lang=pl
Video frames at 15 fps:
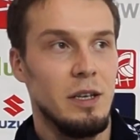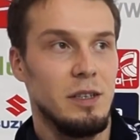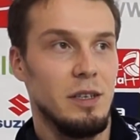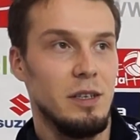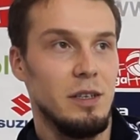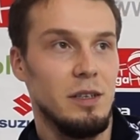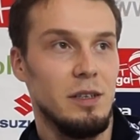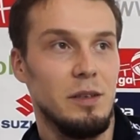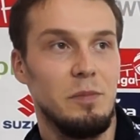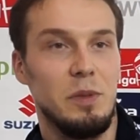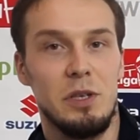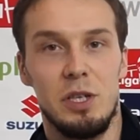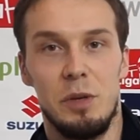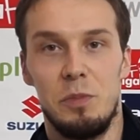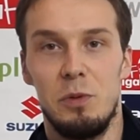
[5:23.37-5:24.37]
Ta
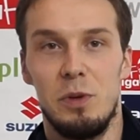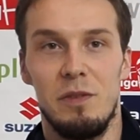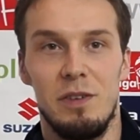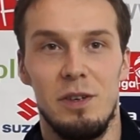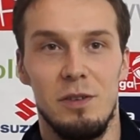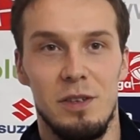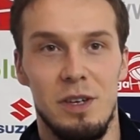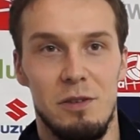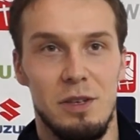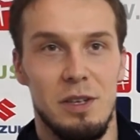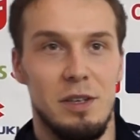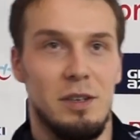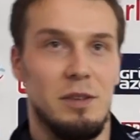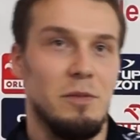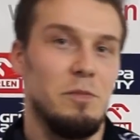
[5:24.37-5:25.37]
pierwsza piłka wyglądała
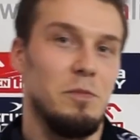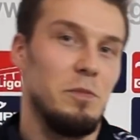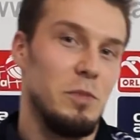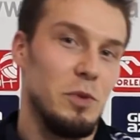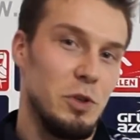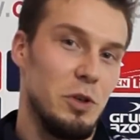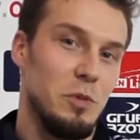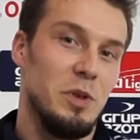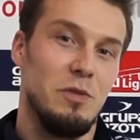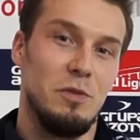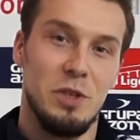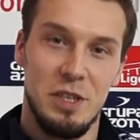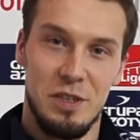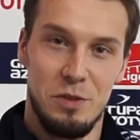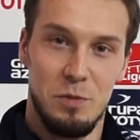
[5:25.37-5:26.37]
na poziomie
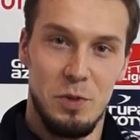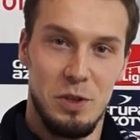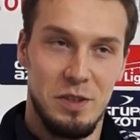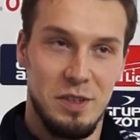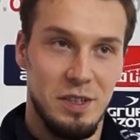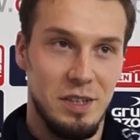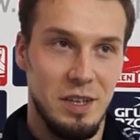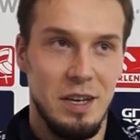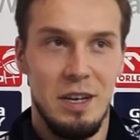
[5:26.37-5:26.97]
20%